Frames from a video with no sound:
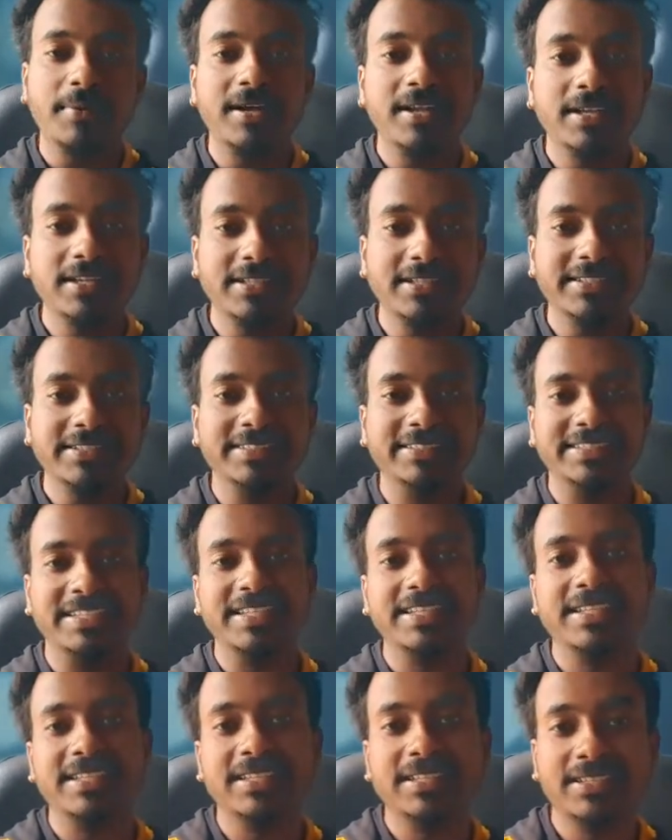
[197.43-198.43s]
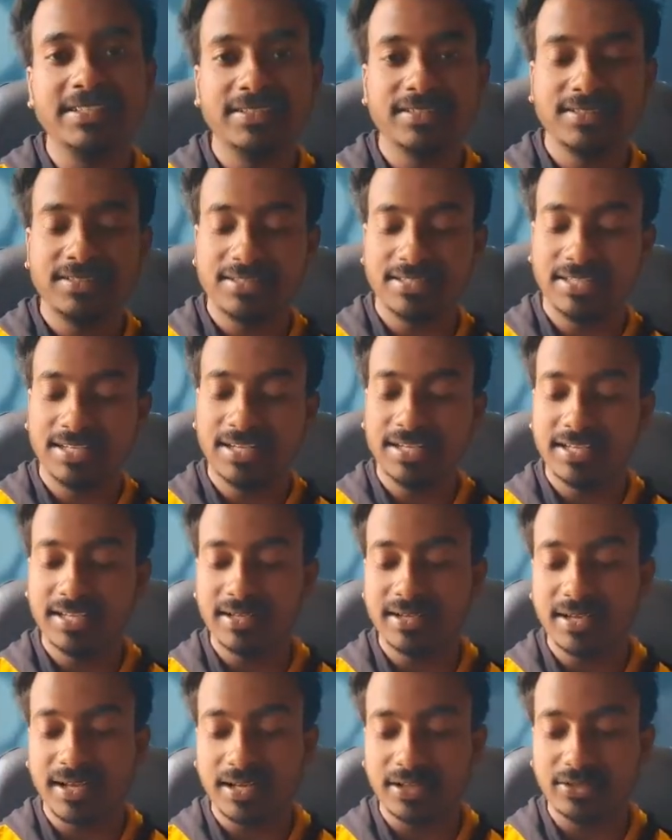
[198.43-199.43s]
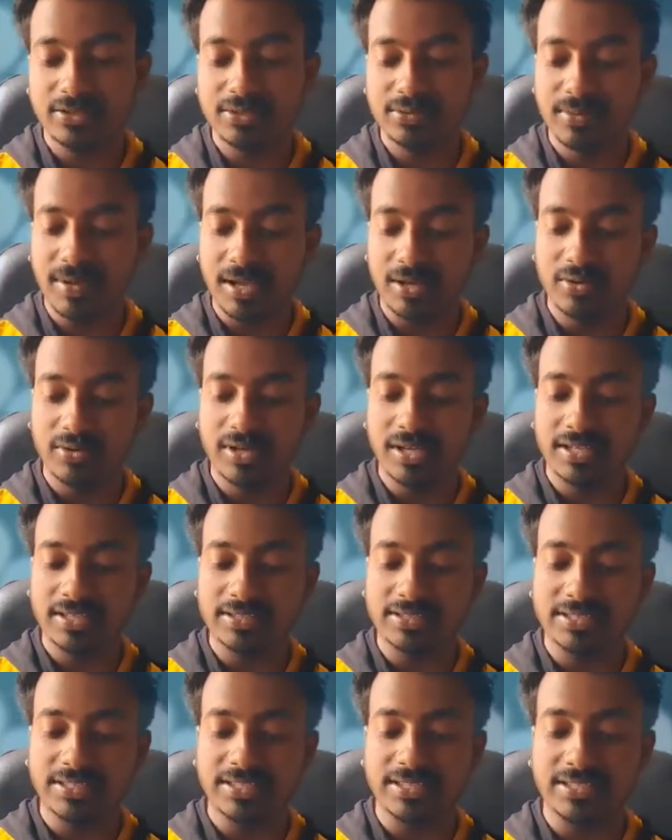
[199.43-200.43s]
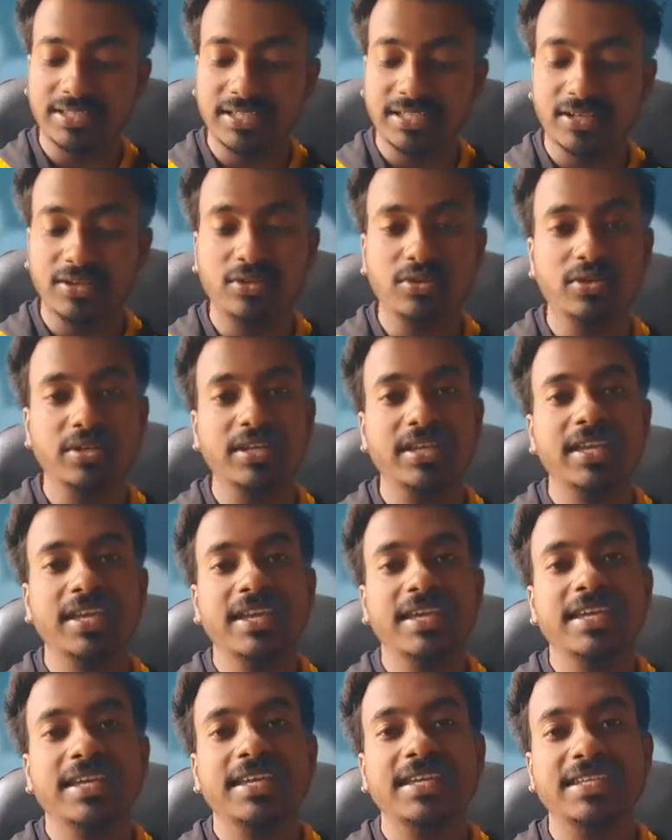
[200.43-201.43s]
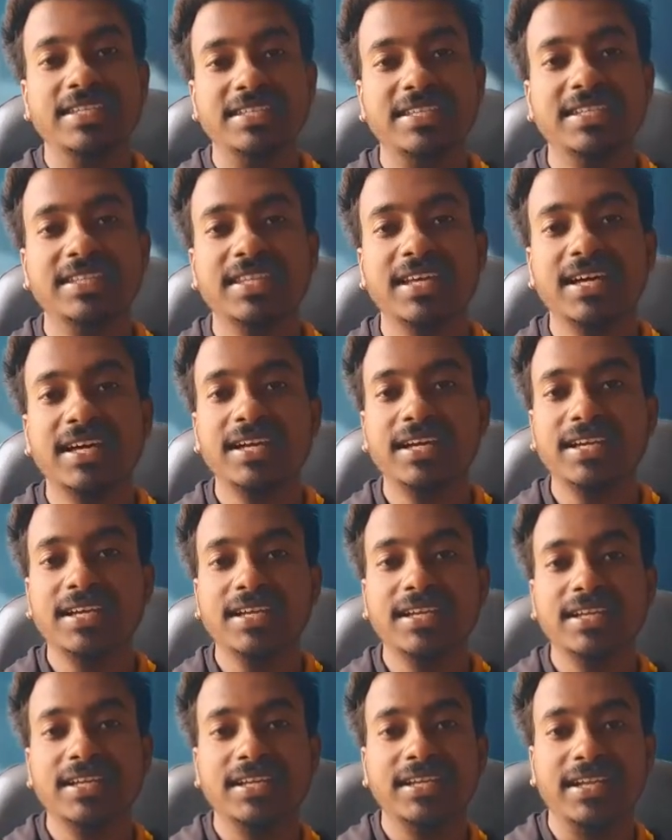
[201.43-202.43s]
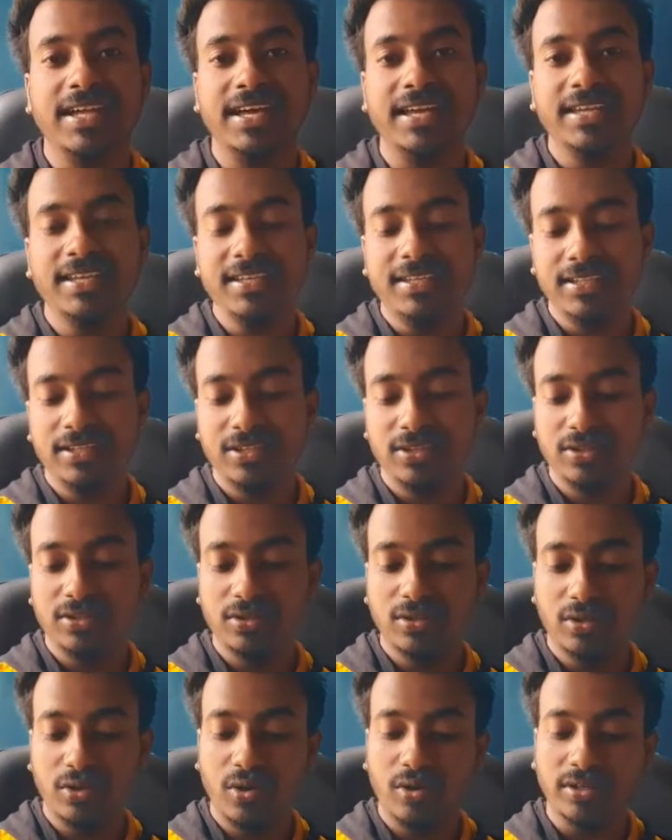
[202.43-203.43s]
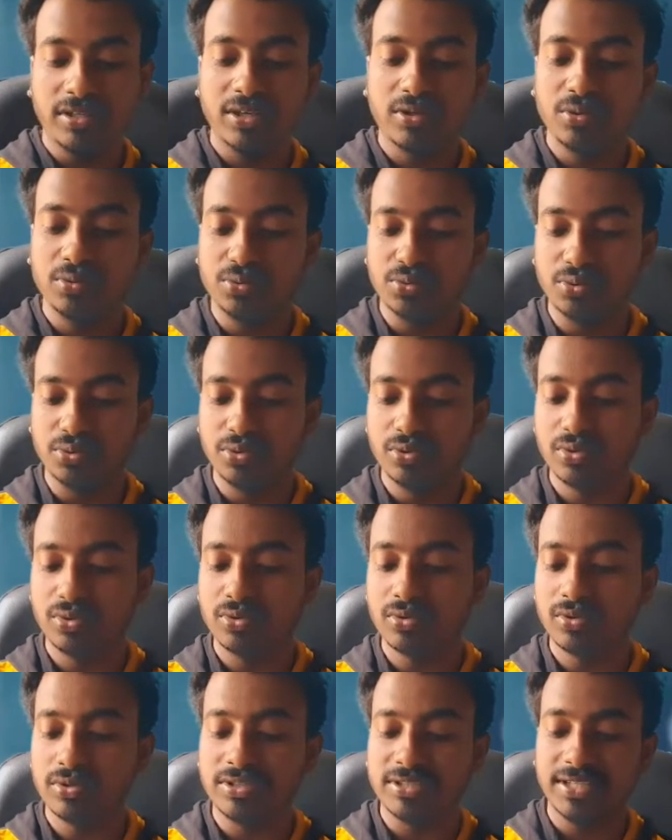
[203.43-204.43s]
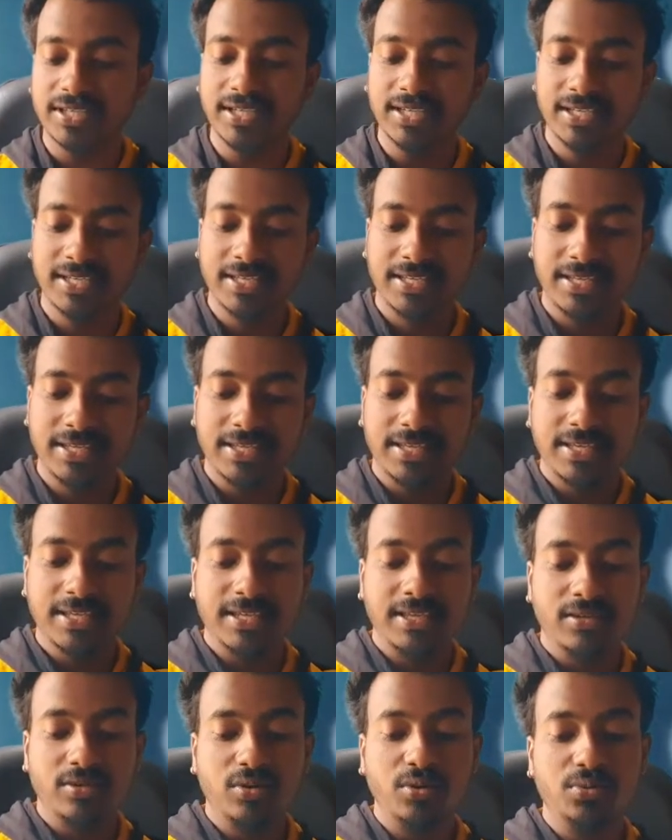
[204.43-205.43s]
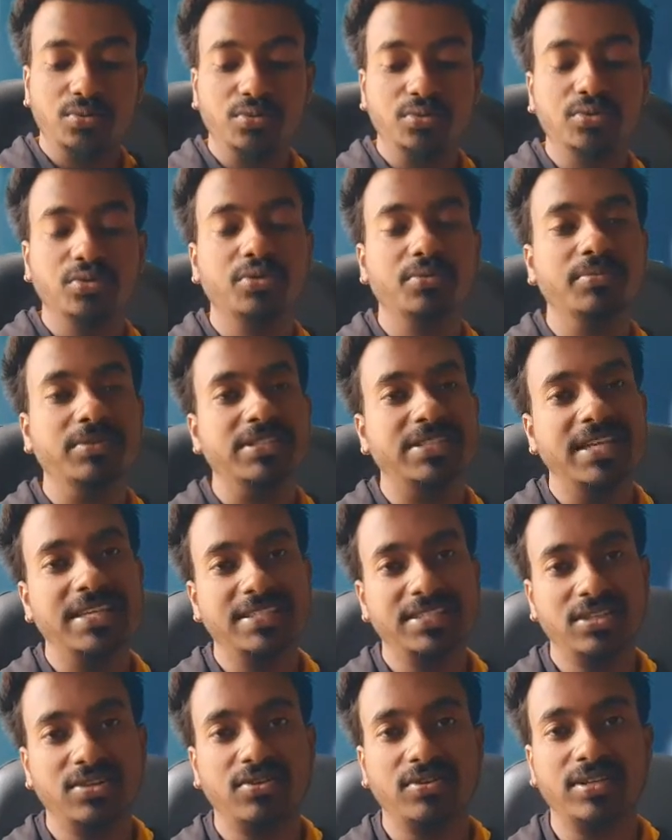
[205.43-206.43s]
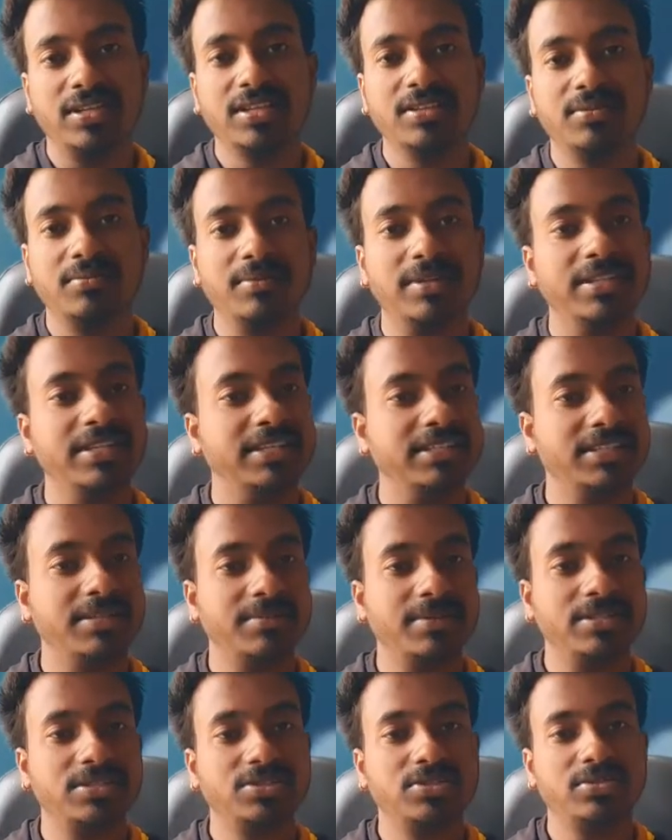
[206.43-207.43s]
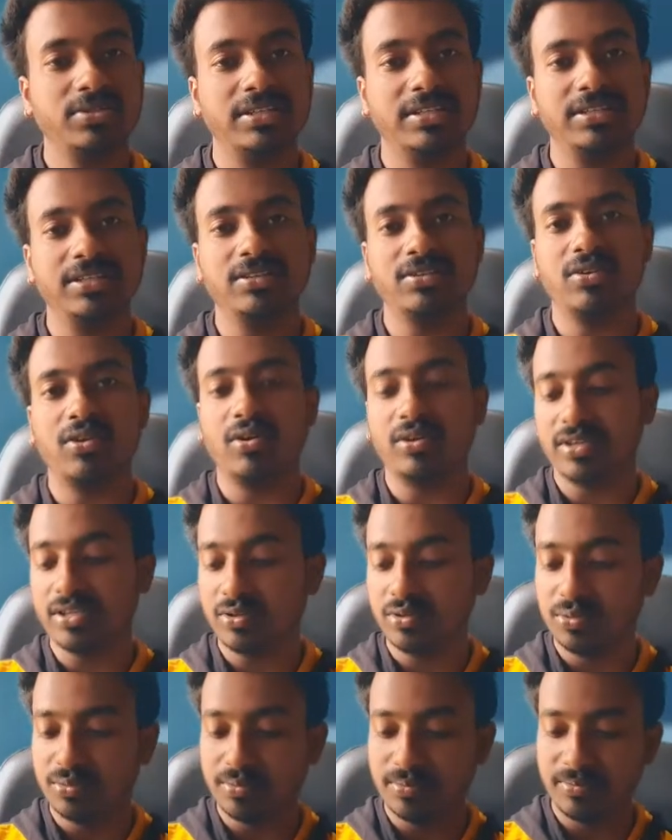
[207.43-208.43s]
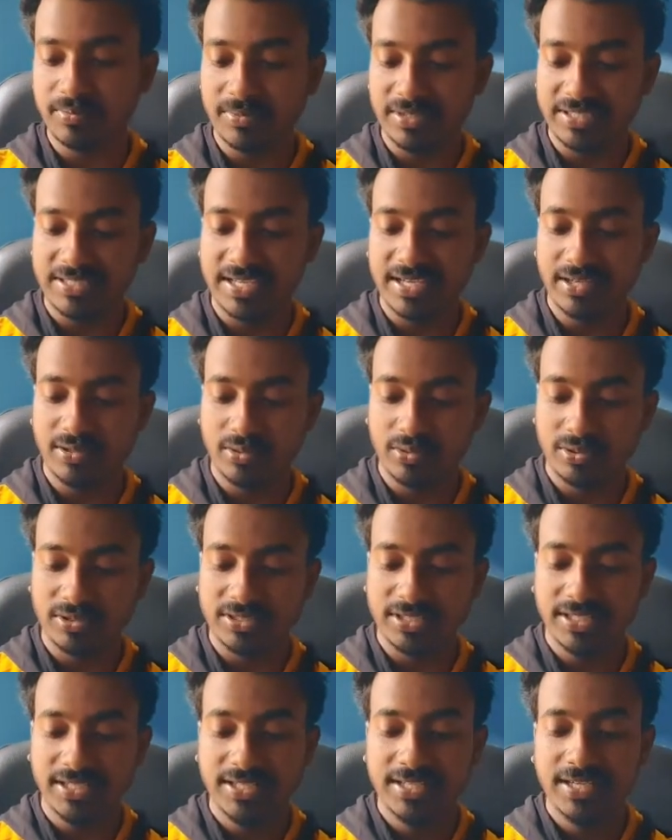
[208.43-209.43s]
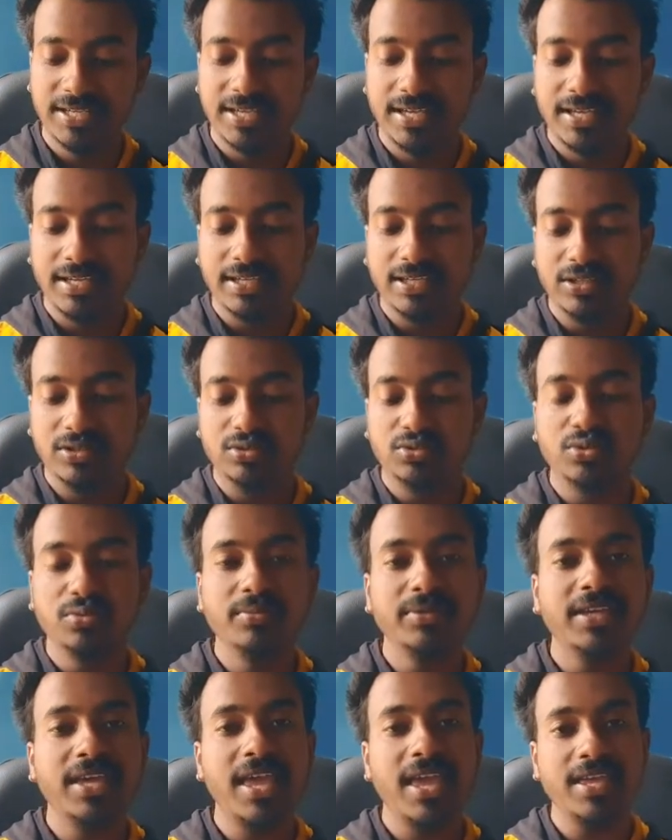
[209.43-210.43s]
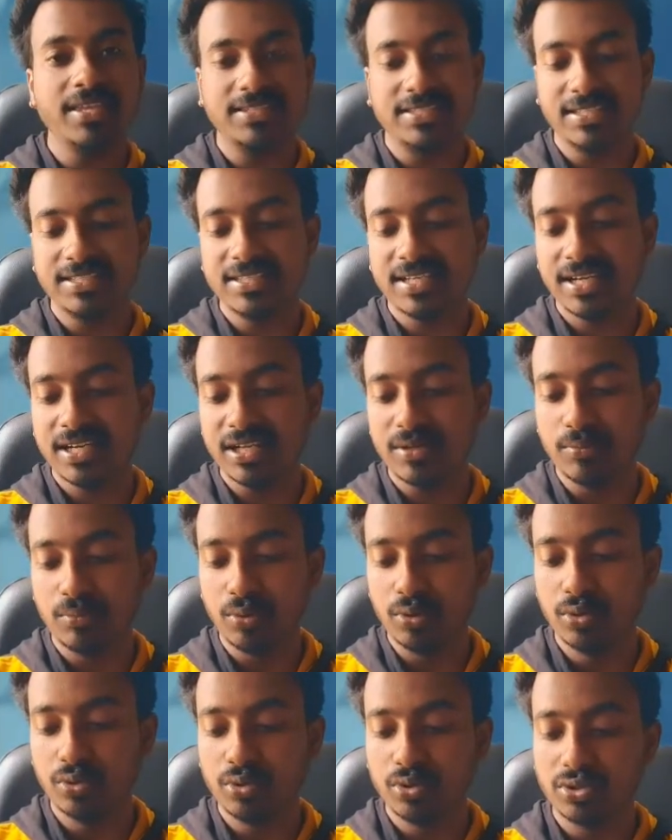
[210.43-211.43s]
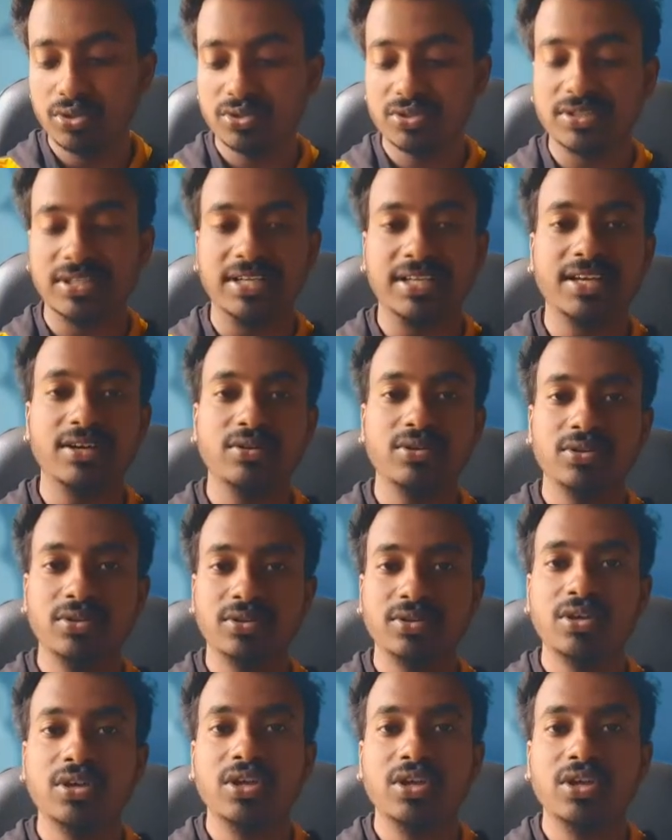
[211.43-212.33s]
আমার যেই সিনারিটা আর একটু ভালো লাগছে সেটা হলো ইশিতা রায় রংটা খুব সুন্দর করছে খুব সুন্দর মিশাইছে রংটা তোমরা দেখতে পাচ্ছ ওই রংটা খুব মিশায় করছে কিন্তু তুমি যেই জায়গাটা ভুল করেছো সেটা হলো